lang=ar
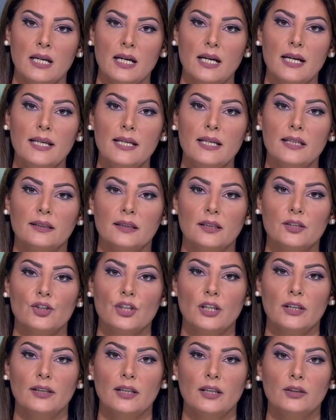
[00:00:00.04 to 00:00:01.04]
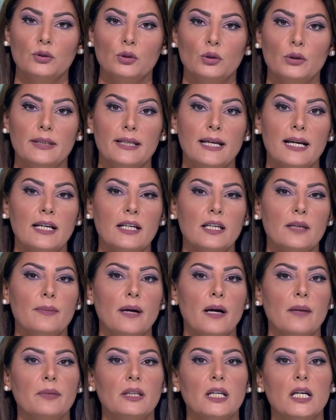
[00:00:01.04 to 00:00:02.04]
أيدت جدة
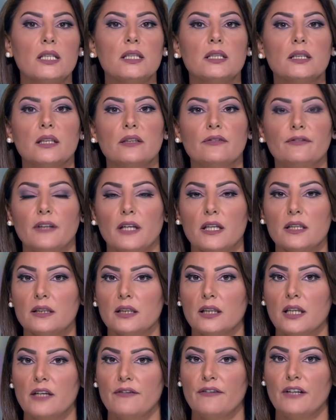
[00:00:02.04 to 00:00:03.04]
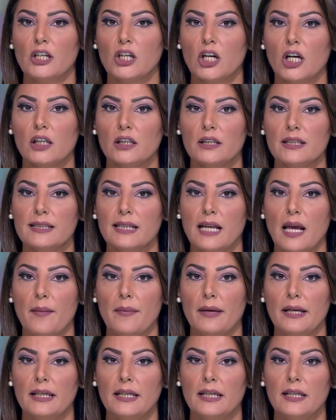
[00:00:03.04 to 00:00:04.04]
نائبة من أصل فلسطيني في الكونغرس
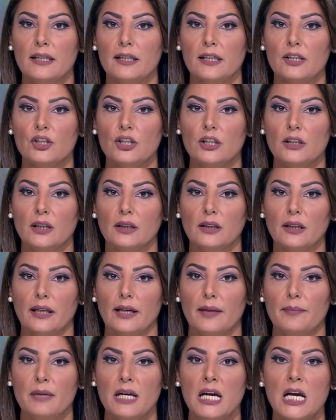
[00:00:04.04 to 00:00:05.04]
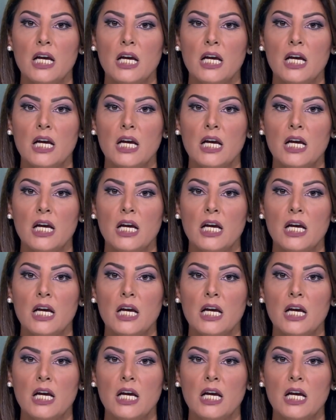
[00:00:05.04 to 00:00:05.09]
الأمريكي رشيد طليب